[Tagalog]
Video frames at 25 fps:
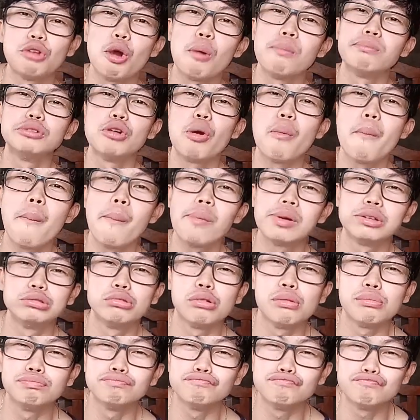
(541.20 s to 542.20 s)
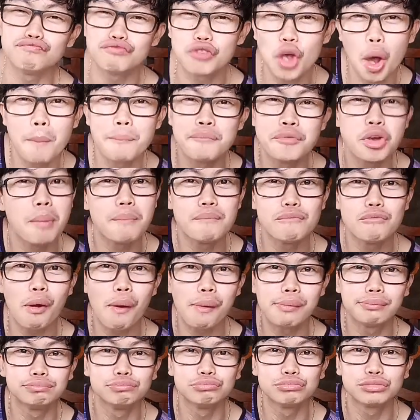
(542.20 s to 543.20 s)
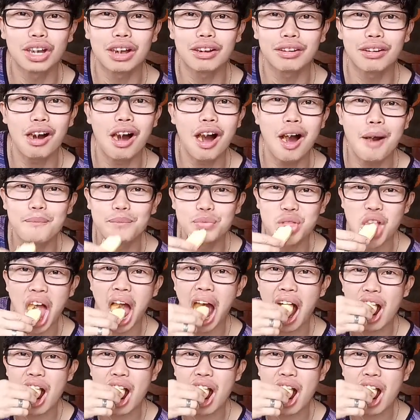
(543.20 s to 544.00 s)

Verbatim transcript: nom nom nom nom yum, yum, sarap.